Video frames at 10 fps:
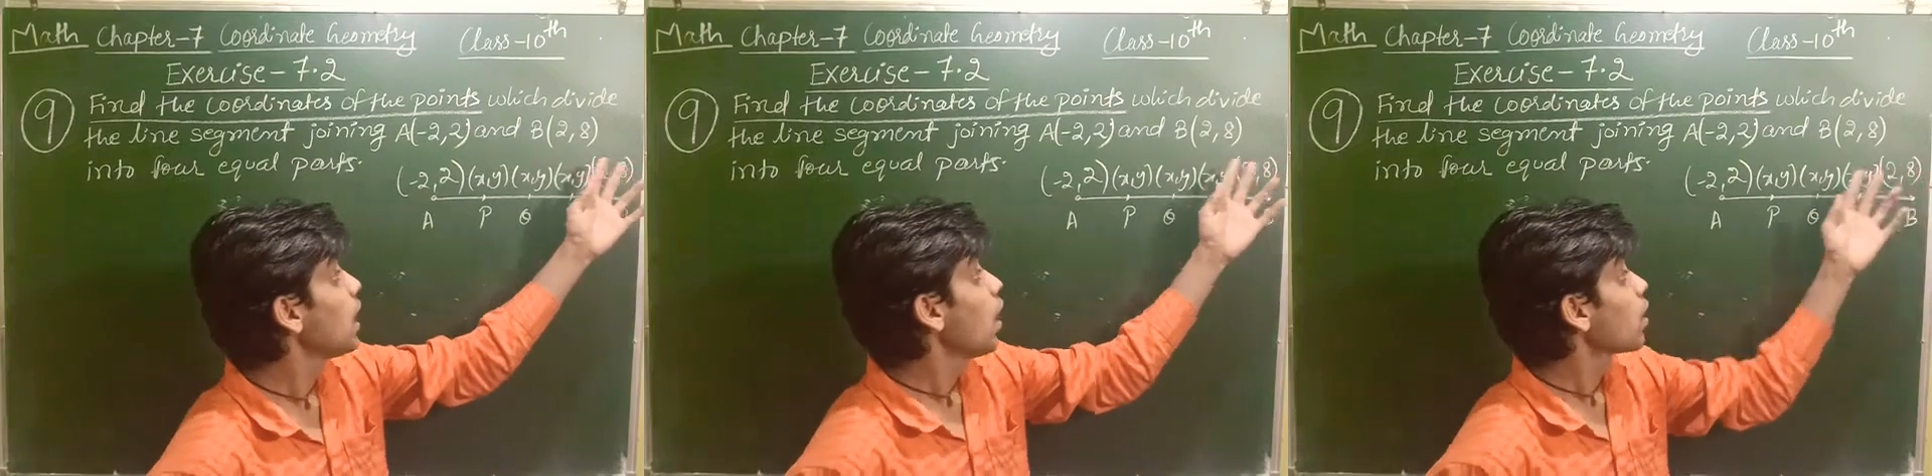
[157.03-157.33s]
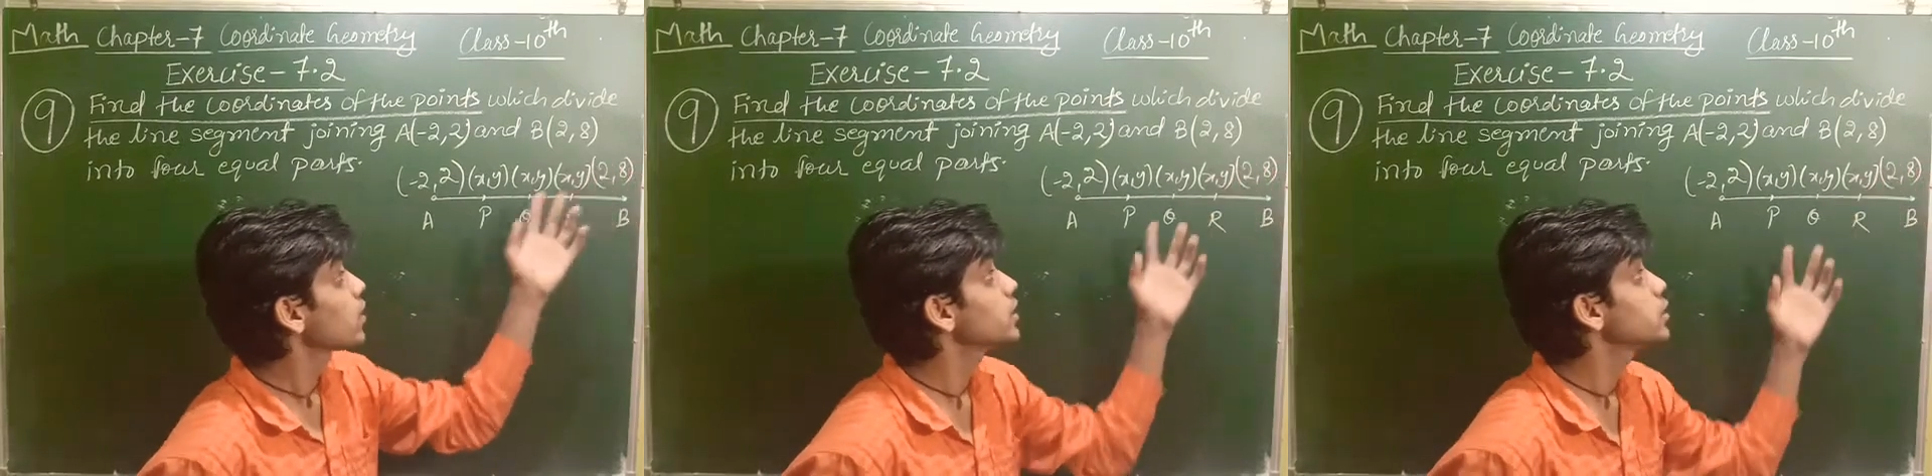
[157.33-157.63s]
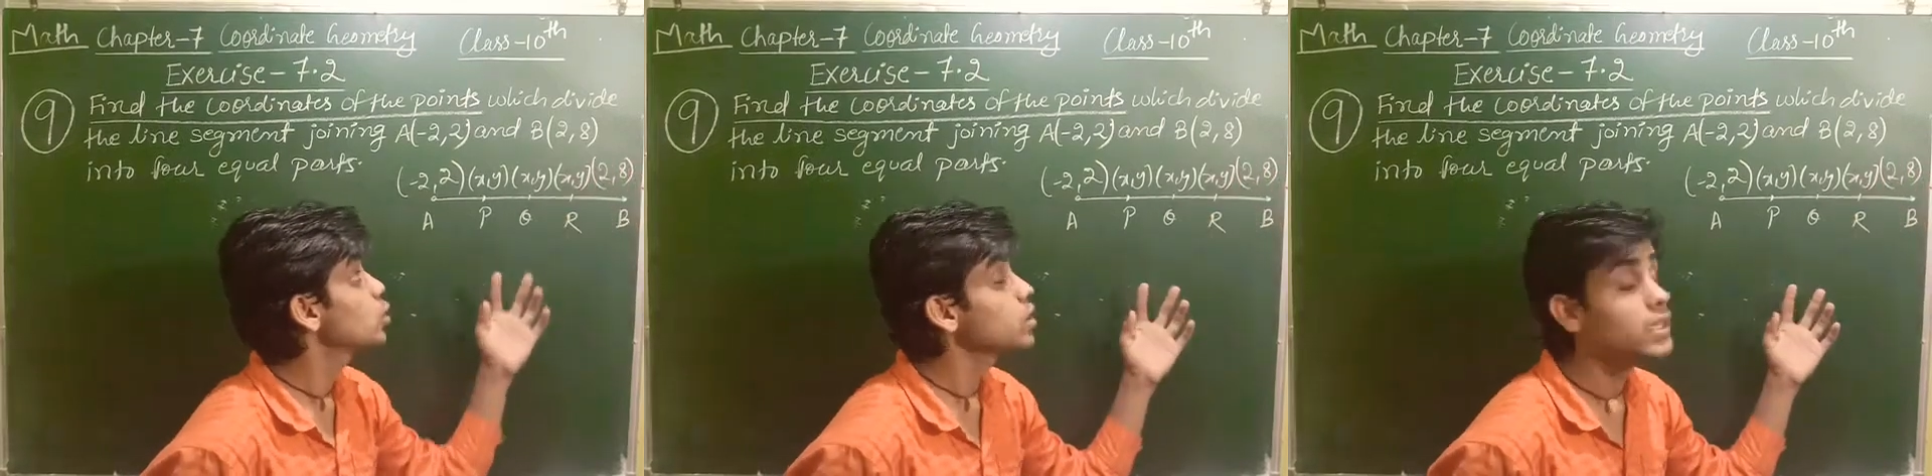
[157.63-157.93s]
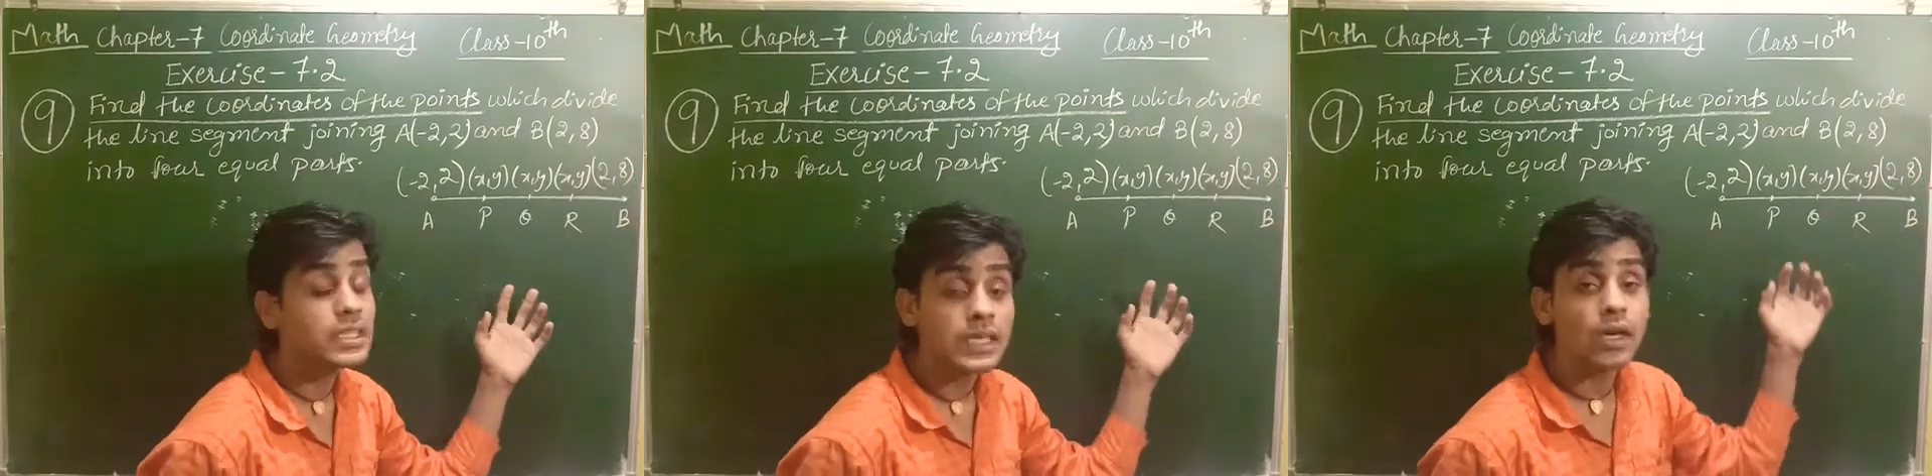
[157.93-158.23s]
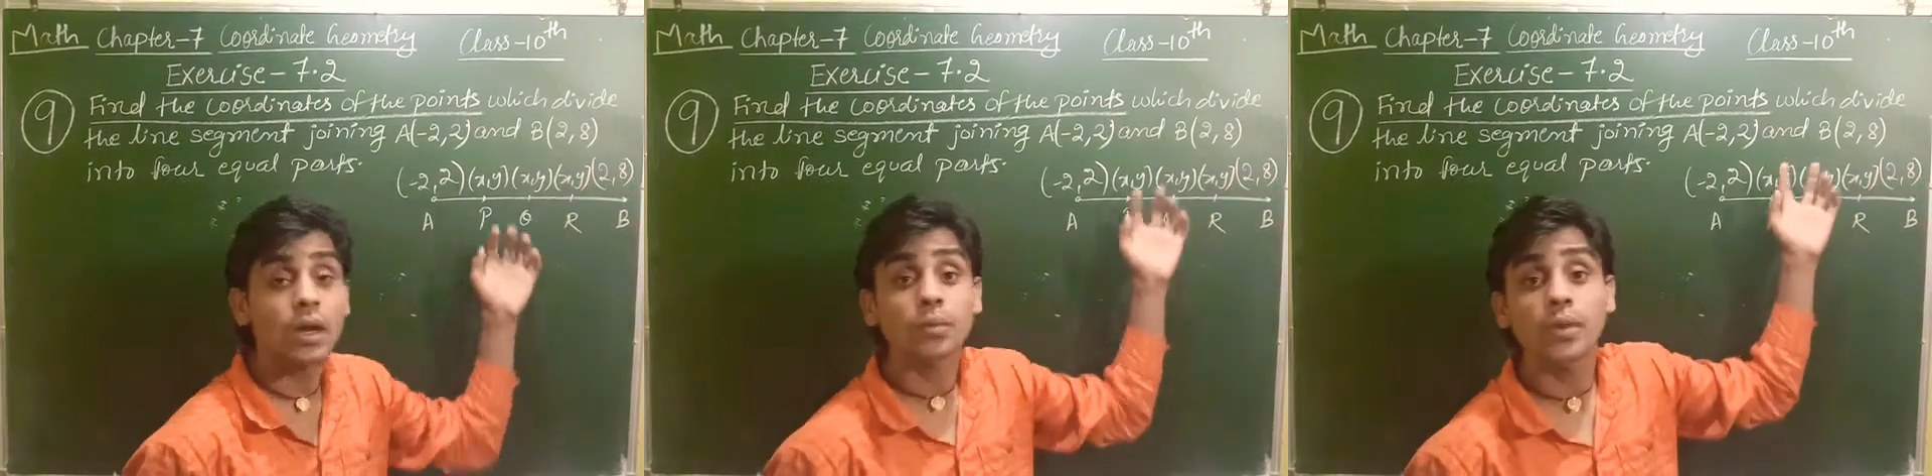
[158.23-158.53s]
और रेशियो दे देता है और
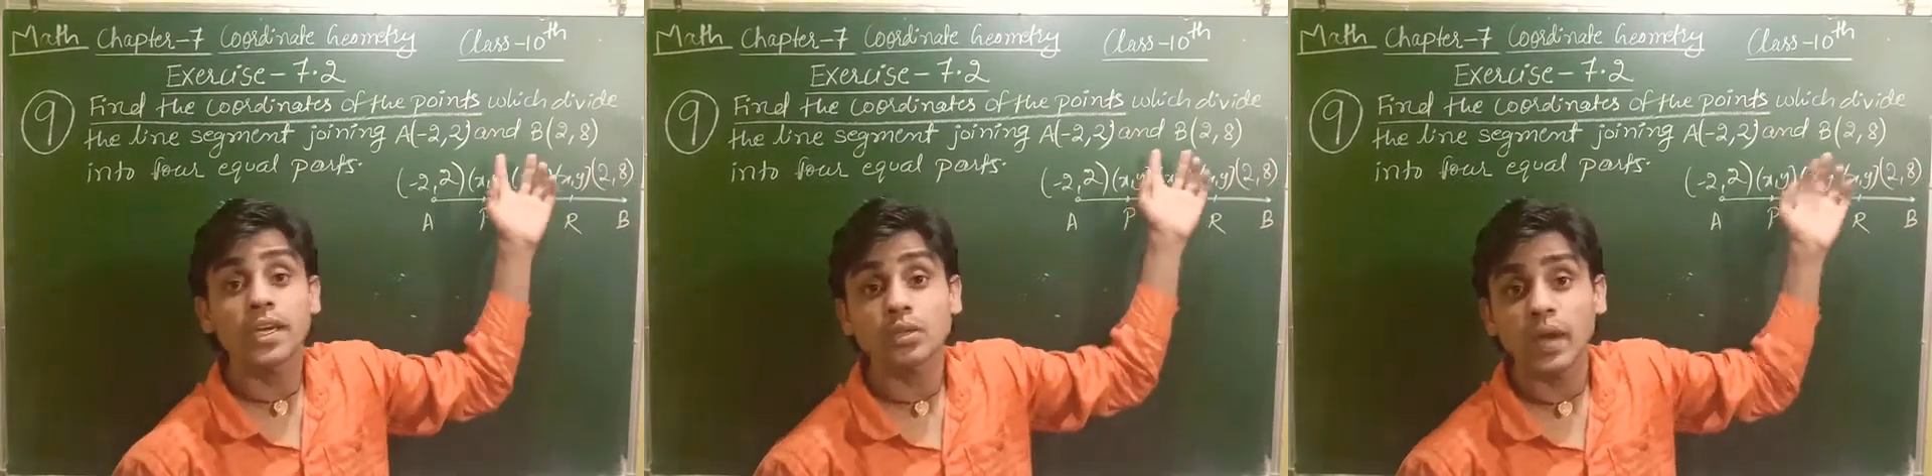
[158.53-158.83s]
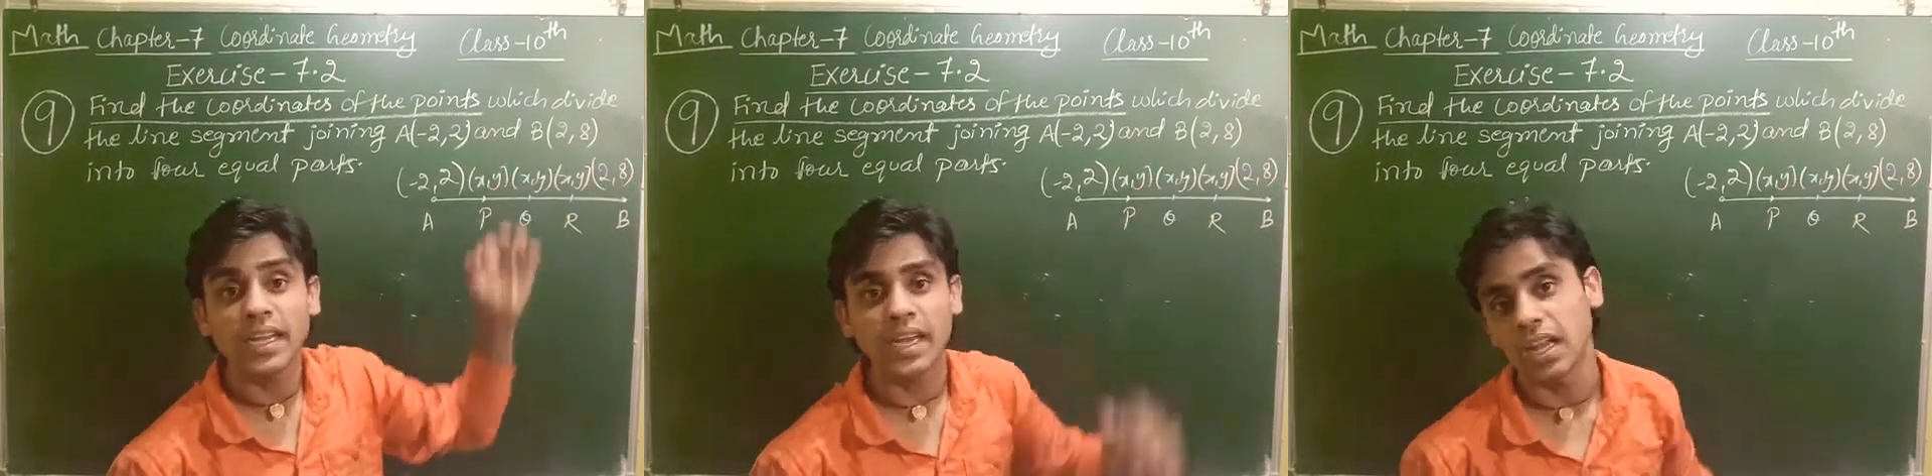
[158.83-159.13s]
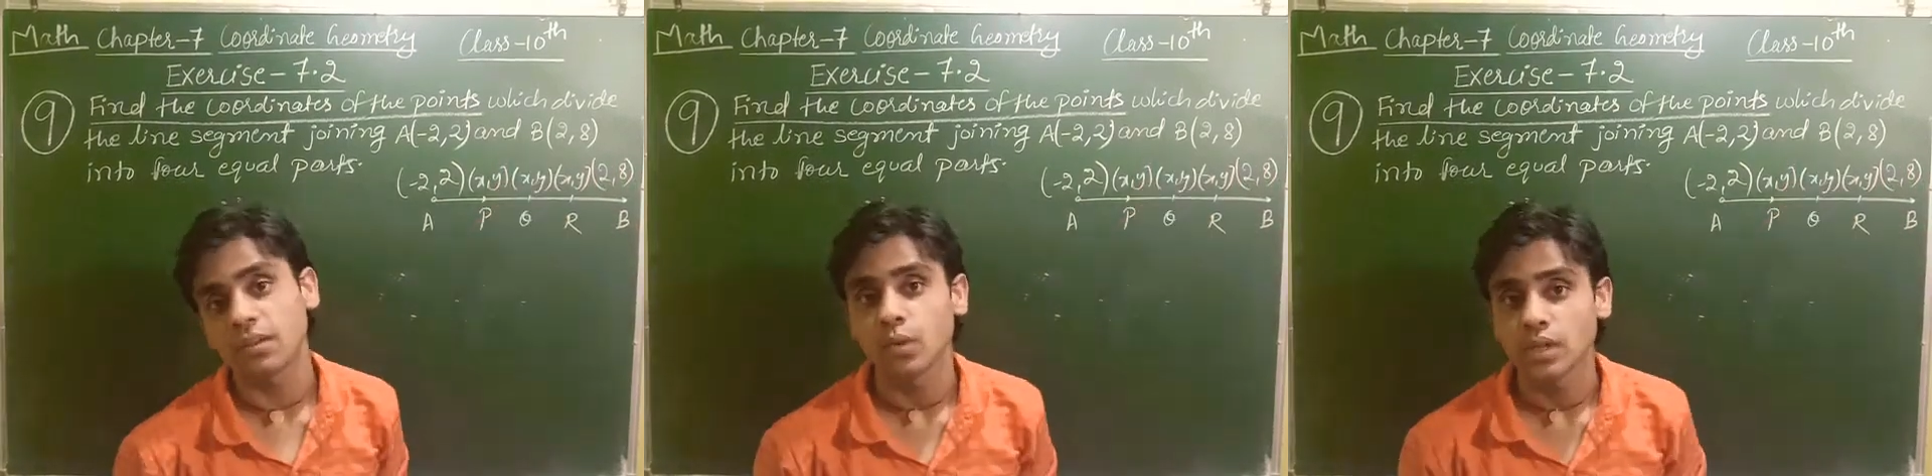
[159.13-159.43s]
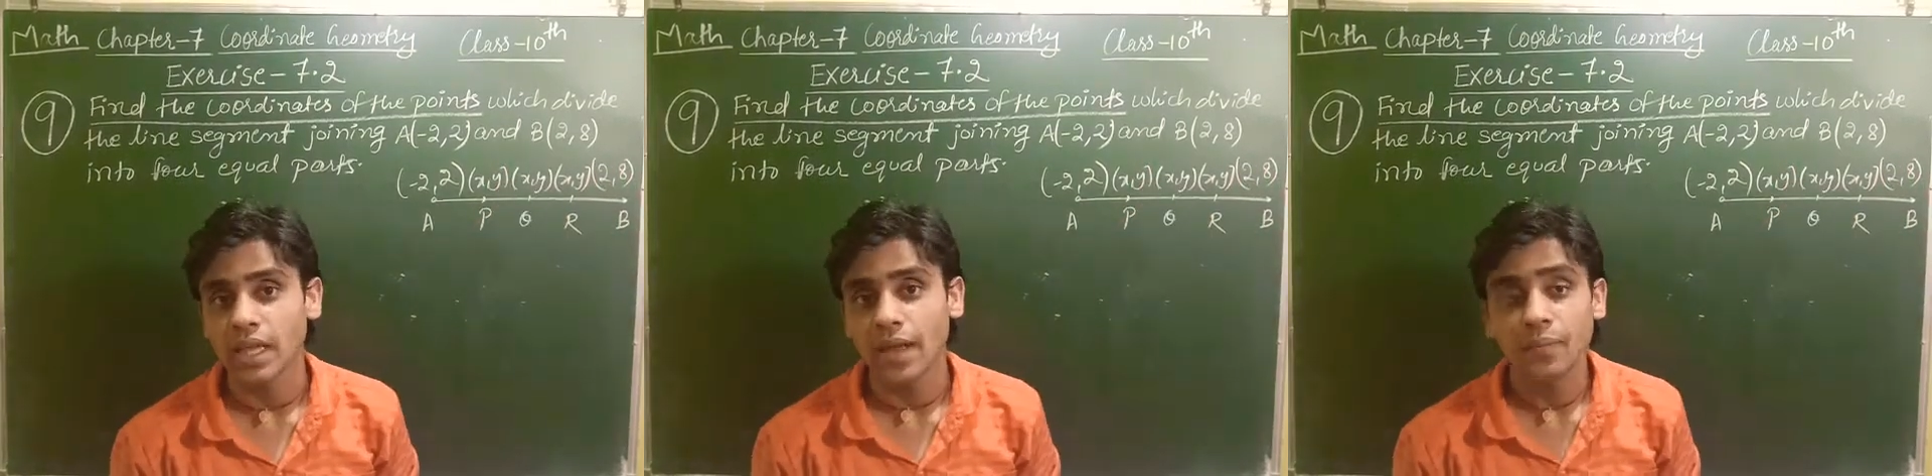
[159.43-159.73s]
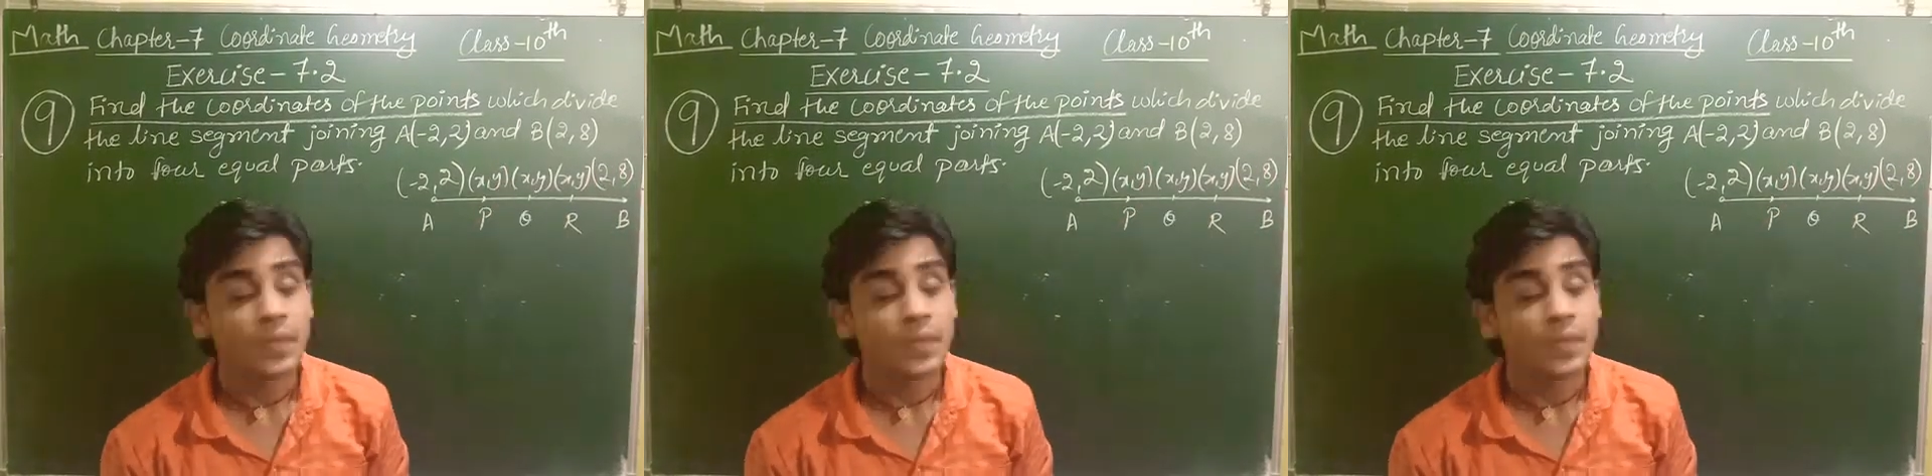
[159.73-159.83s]
आपको एक्स वाई निकालने बोलता है